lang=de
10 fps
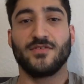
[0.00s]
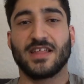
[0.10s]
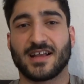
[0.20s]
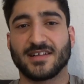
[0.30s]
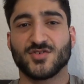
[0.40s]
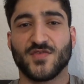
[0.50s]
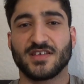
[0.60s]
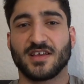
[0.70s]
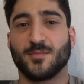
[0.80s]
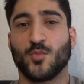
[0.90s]
Wieder ganz
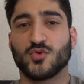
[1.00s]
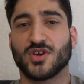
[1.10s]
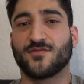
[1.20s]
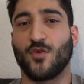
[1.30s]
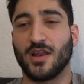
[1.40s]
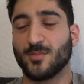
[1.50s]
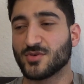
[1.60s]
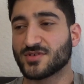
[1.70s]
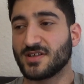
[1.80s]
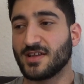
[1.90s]
zufällig an einem Montag, wo alle
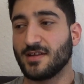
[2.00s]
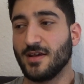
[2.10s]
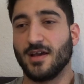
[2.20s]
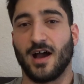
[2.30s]
Brust trainieren,